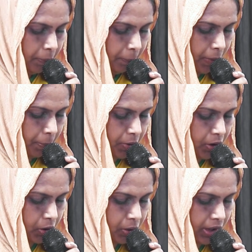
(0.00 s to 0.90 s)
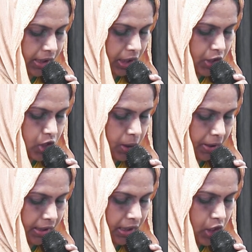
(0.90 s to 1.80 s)
మమ్మును కూడా
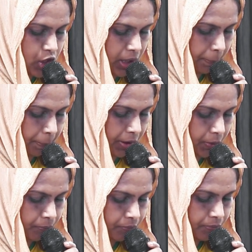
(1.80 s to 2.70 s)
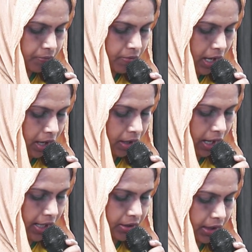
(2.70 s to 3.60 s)
రక్షించమని చెప్పాను అయితే
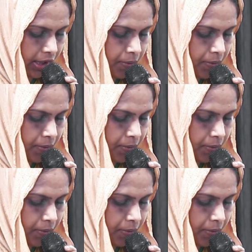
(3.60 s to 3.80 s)
అయితే